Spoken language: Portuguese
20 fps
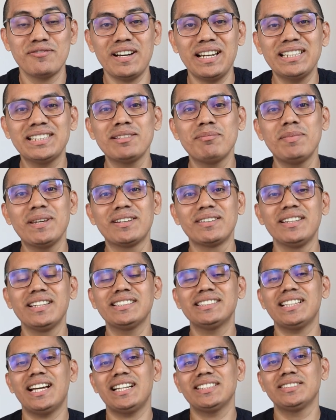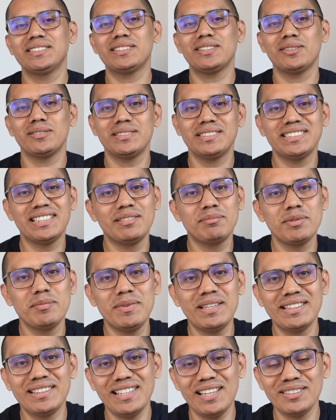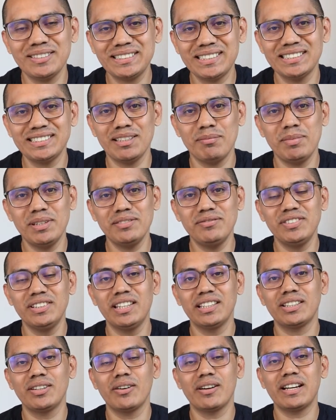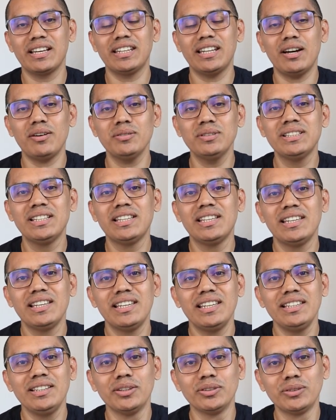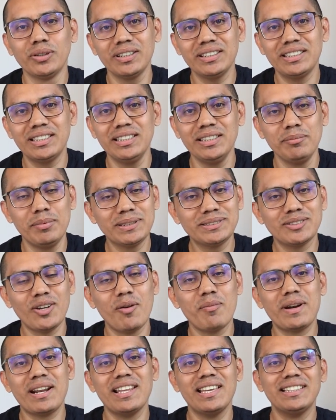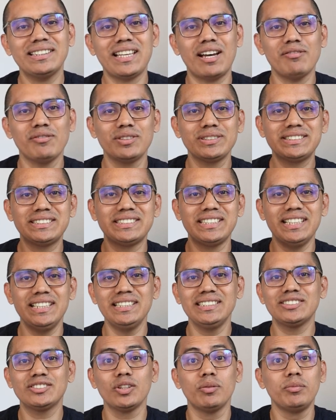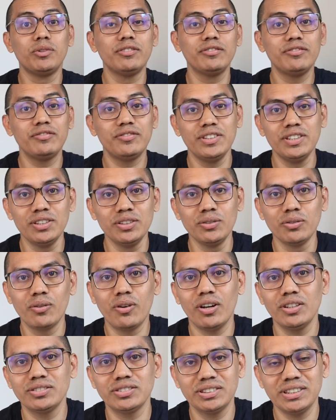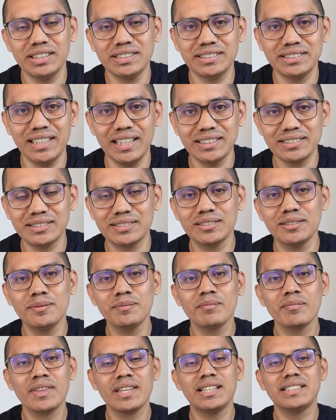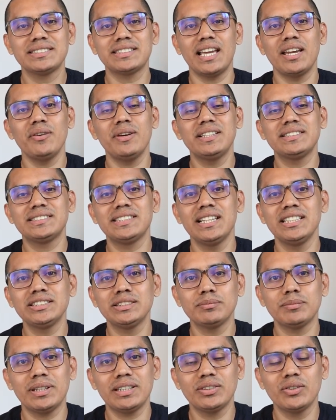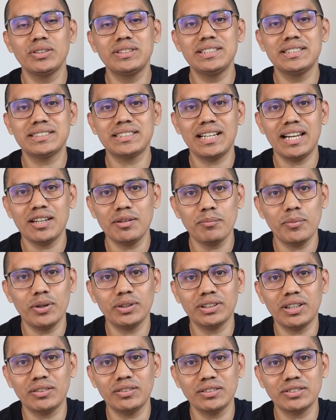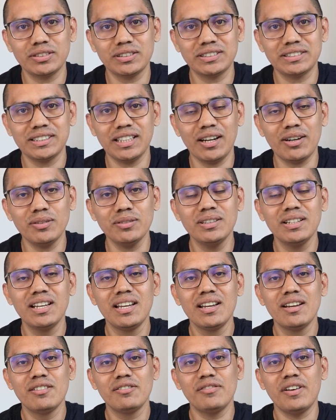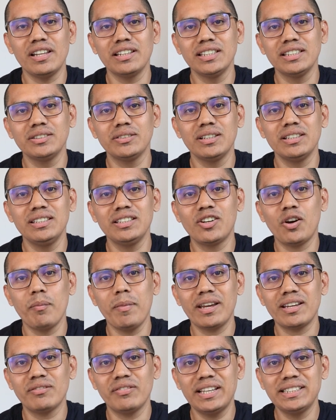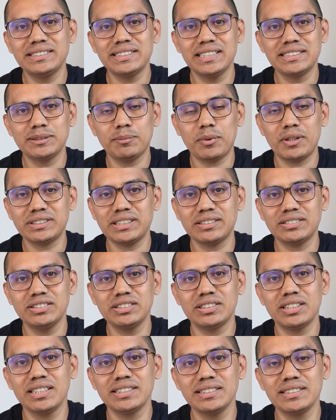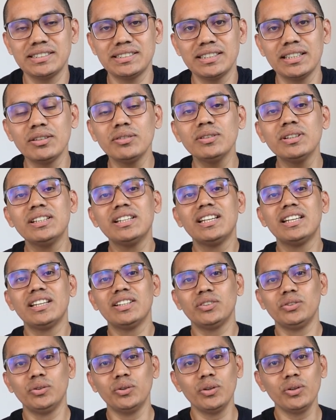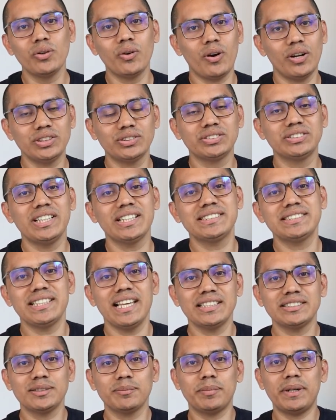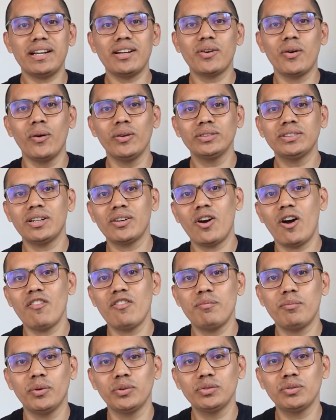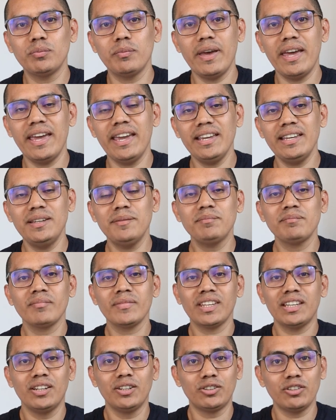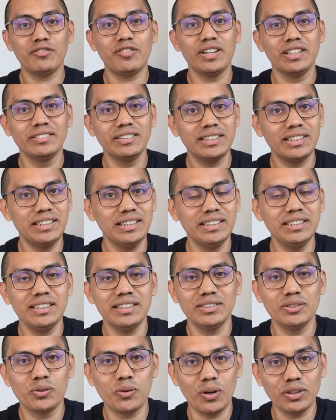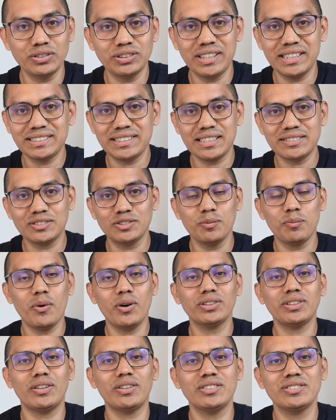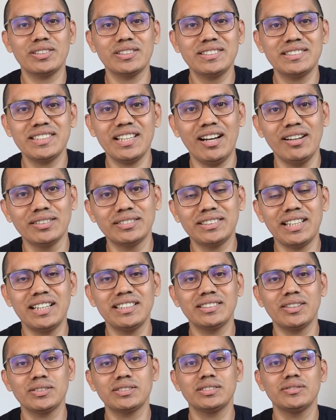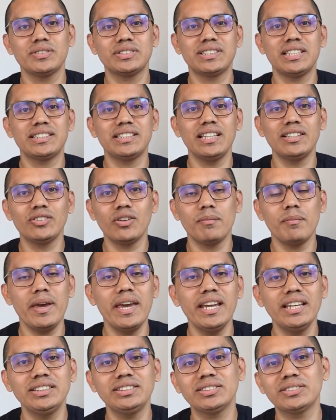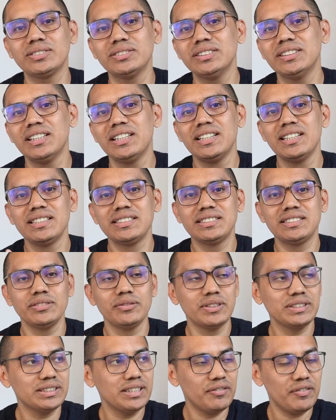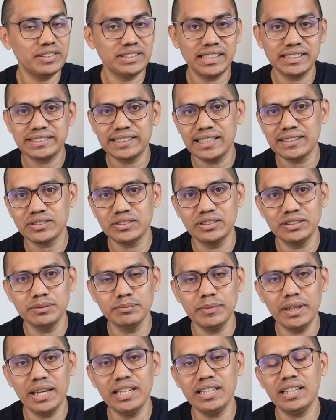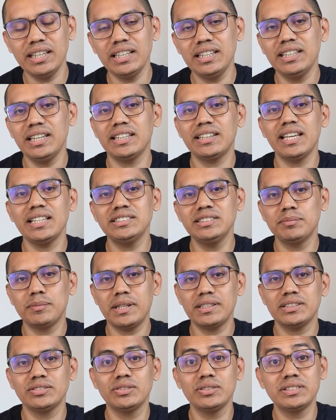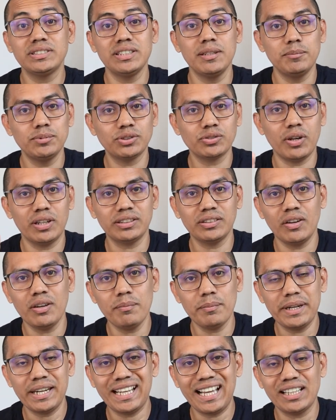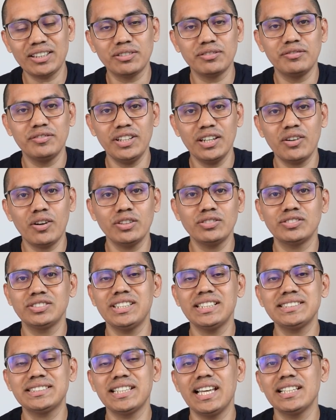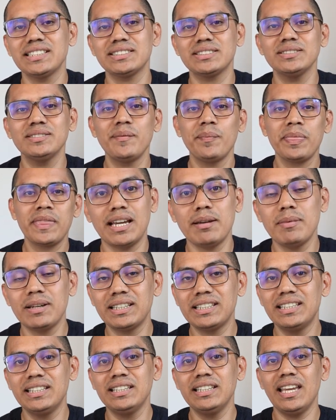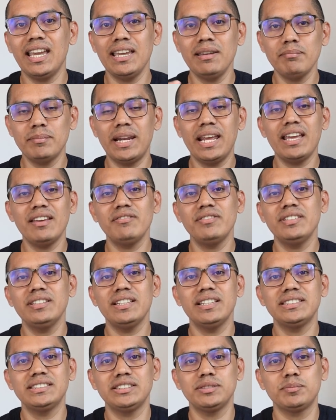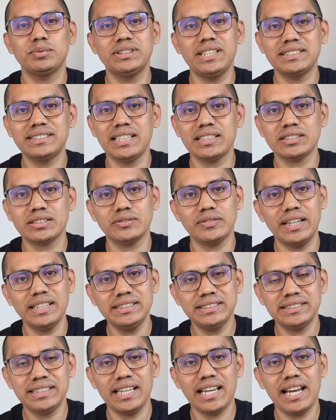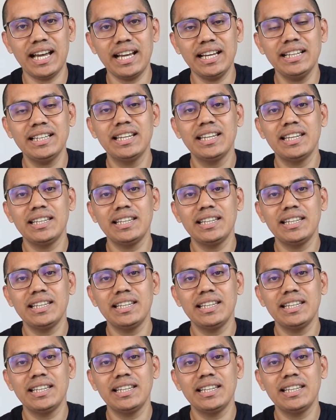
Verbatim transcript: Fala DP Conectado, aqui é o Luciano Pimentel, seja bem-vindo aqui ao canal. E eu tô aqui, pessoal, para alertar vocês sobre o fim do código de acesso. Saiu recente uma notícia lá no portal da Social, falando ali como é que vai ser esse processo de transição do código de acesso para conta.gov.br. Eu estou falando aqui do código de acesso do portal da Social, tá? Então, se você tem doméstico, se você fazer acesso de e-mail e até de empresas do Simples com até um empregado via código de acesso, saiba que em breve esse tipo de acesso vai encerrar